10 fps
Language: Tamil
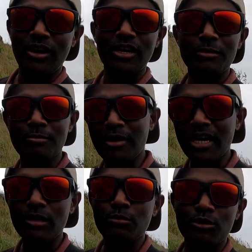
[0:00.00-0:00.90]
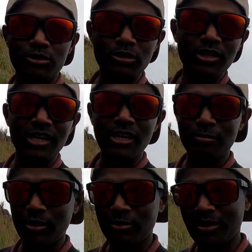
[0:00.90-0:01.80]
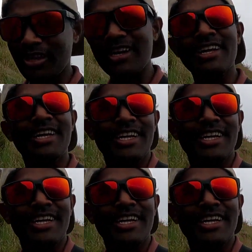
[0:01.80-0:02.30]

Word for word: வானம் மேகமூட்டத்துடன் காணப்படுவதால்